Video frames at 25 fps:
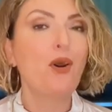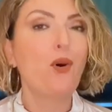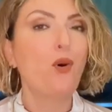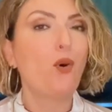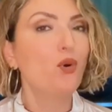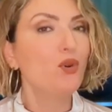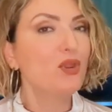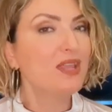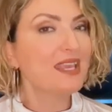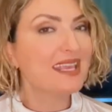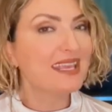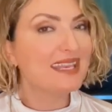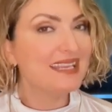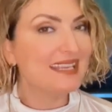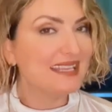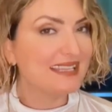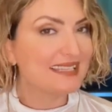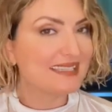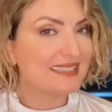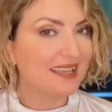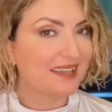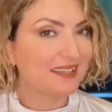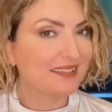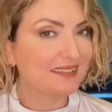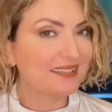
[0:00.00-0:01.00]
12
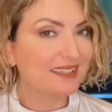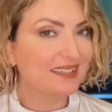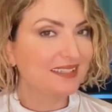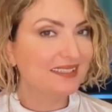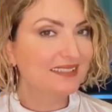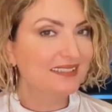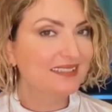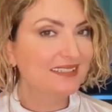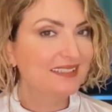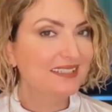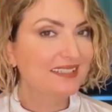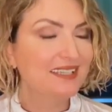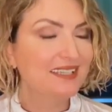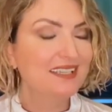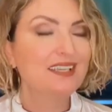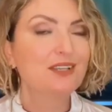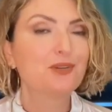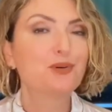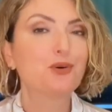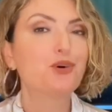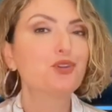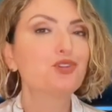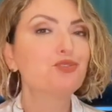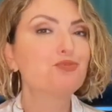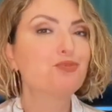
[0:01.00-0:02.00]
Nisan'da
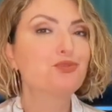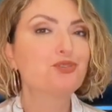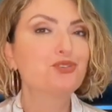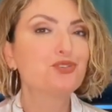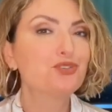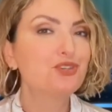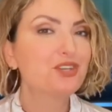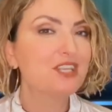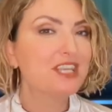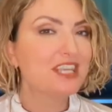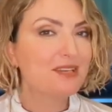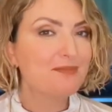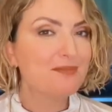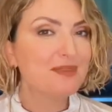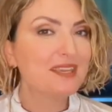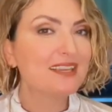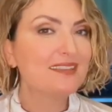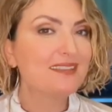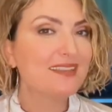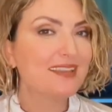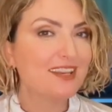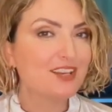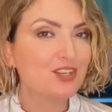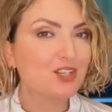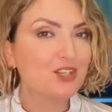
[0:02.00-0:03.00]
Koç burcunun 22
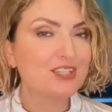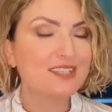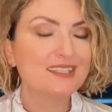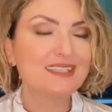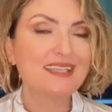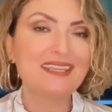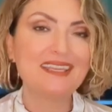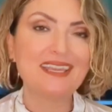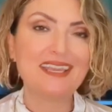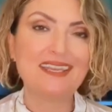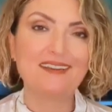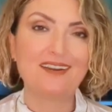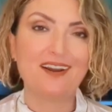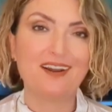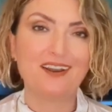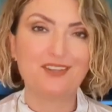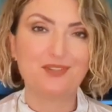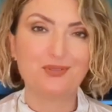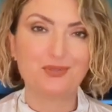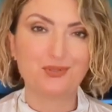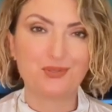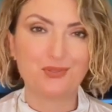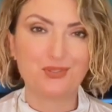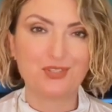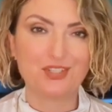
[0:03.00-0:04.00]
derecesinde yeni ay
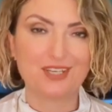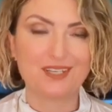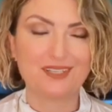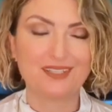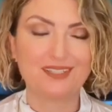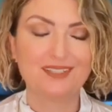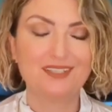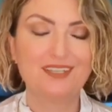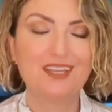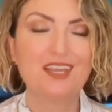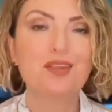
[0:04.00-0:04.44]
doğacak.